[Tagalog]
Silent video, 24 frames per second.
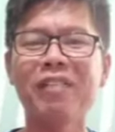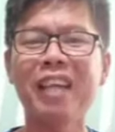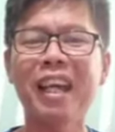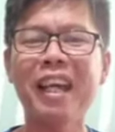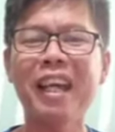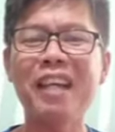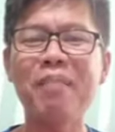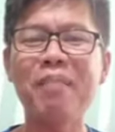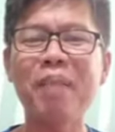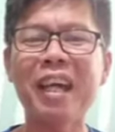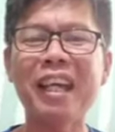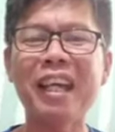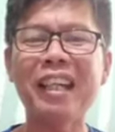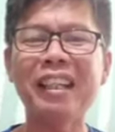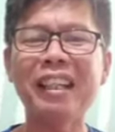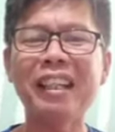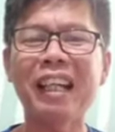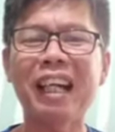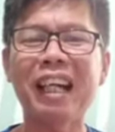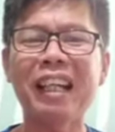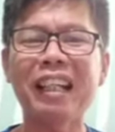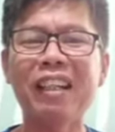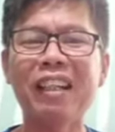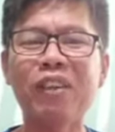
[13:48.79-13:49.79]
Amen.
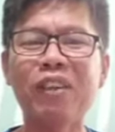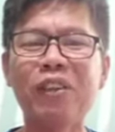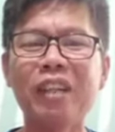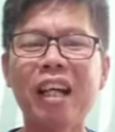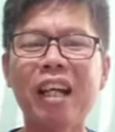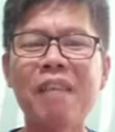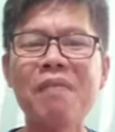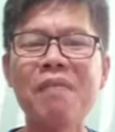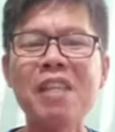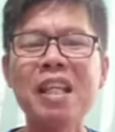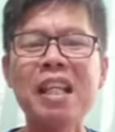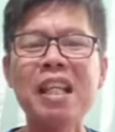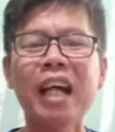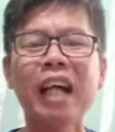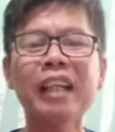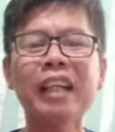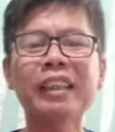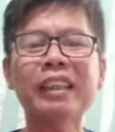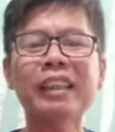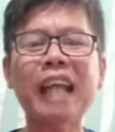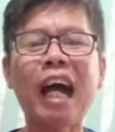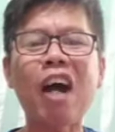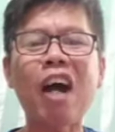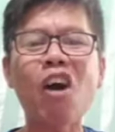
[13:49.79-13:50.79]
Hallelujah.
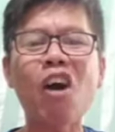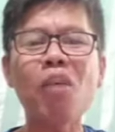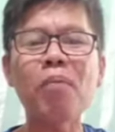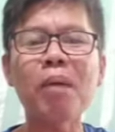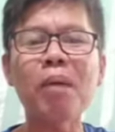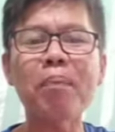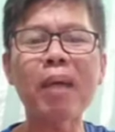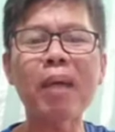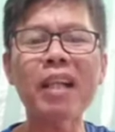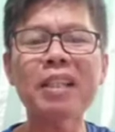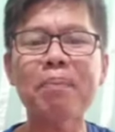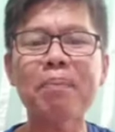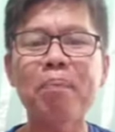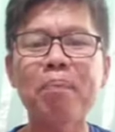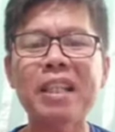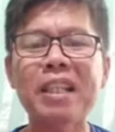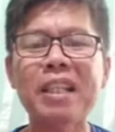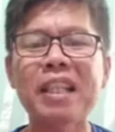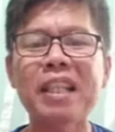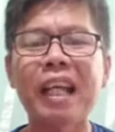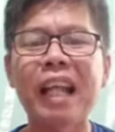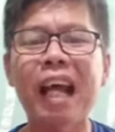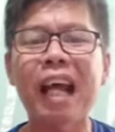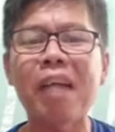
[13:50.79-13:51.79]
Ang taong
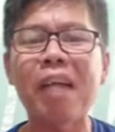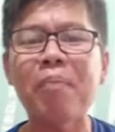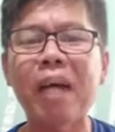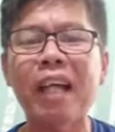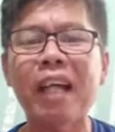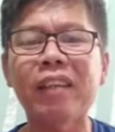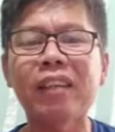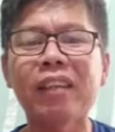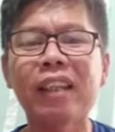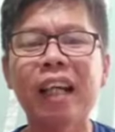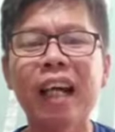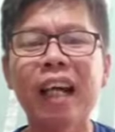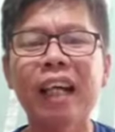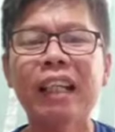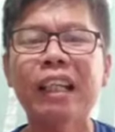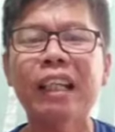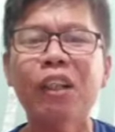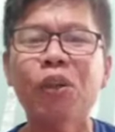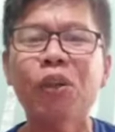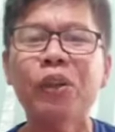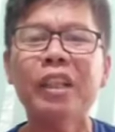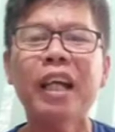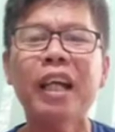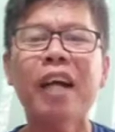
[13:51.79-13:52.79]
mapagpasalamat,
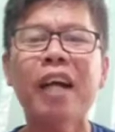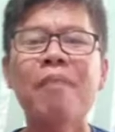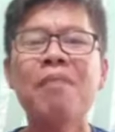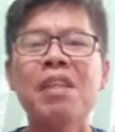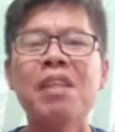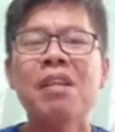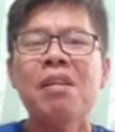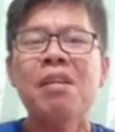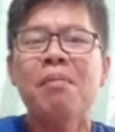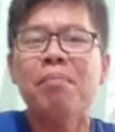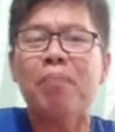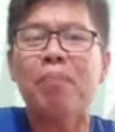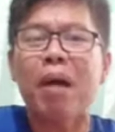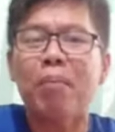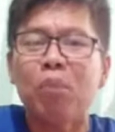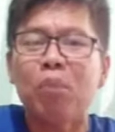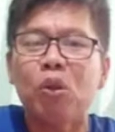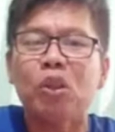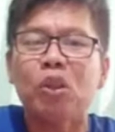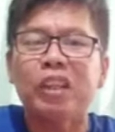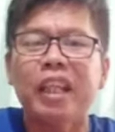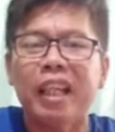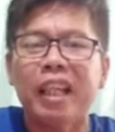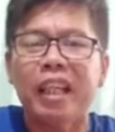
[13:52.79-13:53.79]
hallelujah,
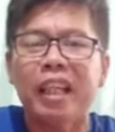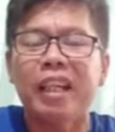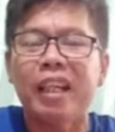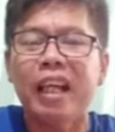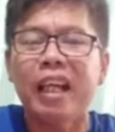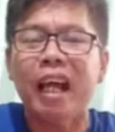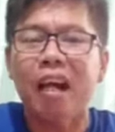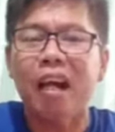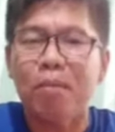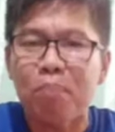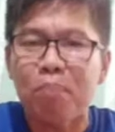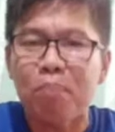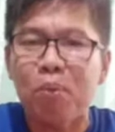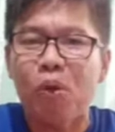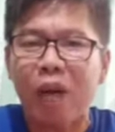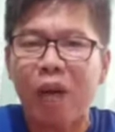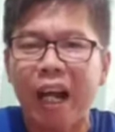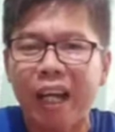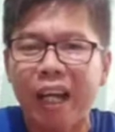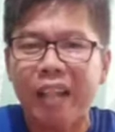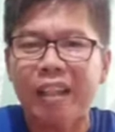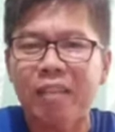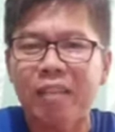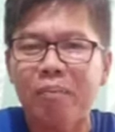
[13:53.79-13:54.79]
mabuti ang
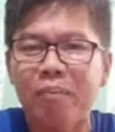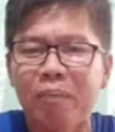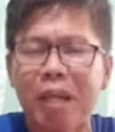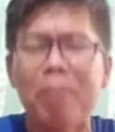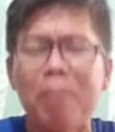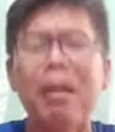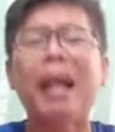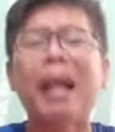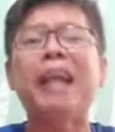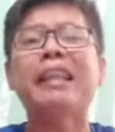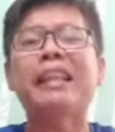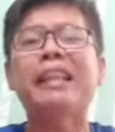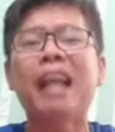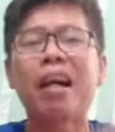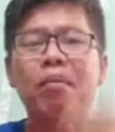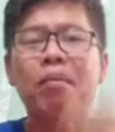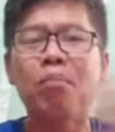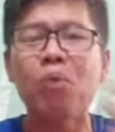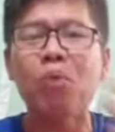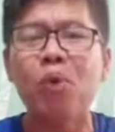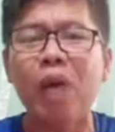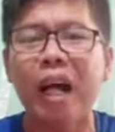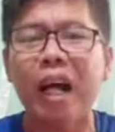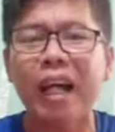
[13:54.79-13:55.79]
buhay. May magandang
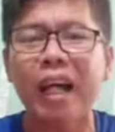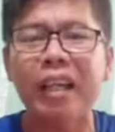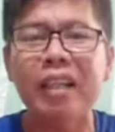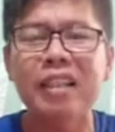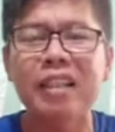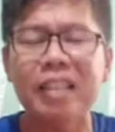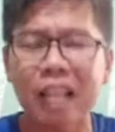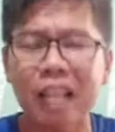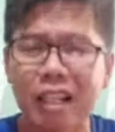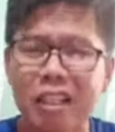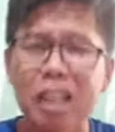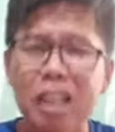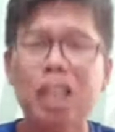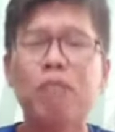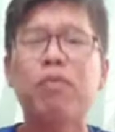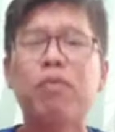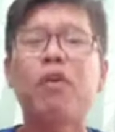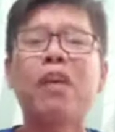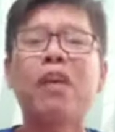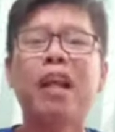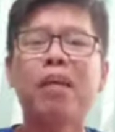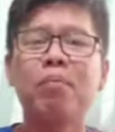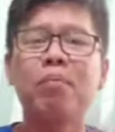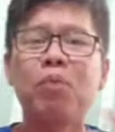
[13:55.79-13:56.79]
buhay.
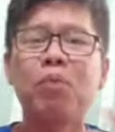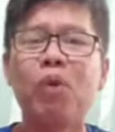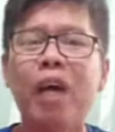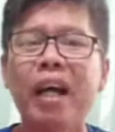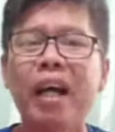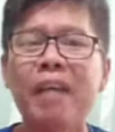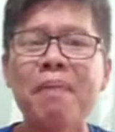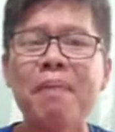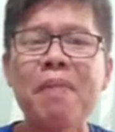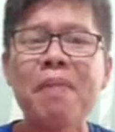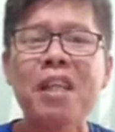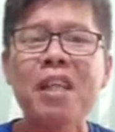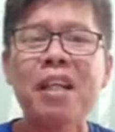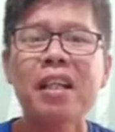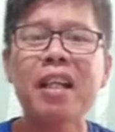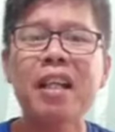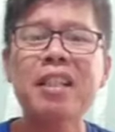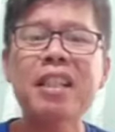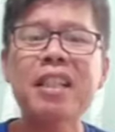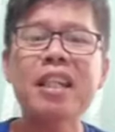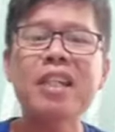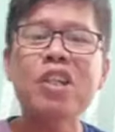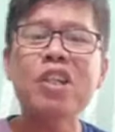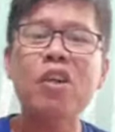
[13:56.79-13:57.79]
Successful ang buhay.
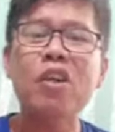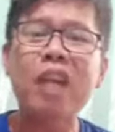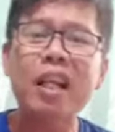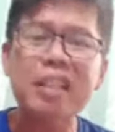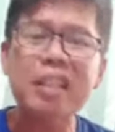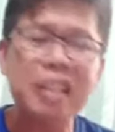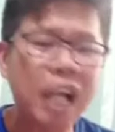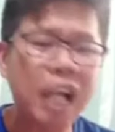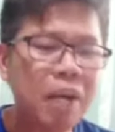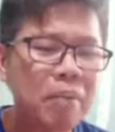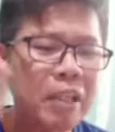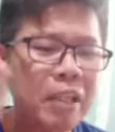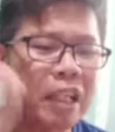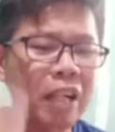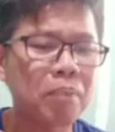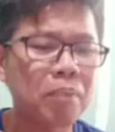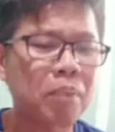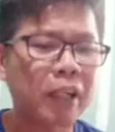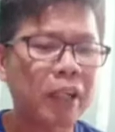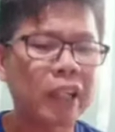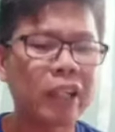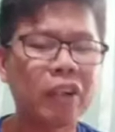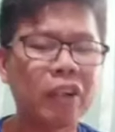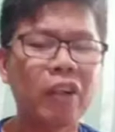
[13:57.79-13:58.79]
Kasi yun ang sabi ng
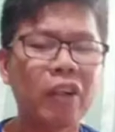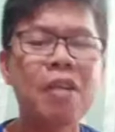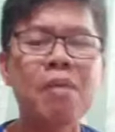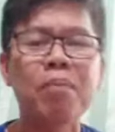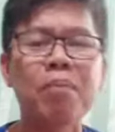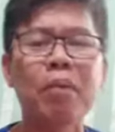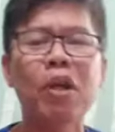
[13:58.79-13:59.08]
Panginoon.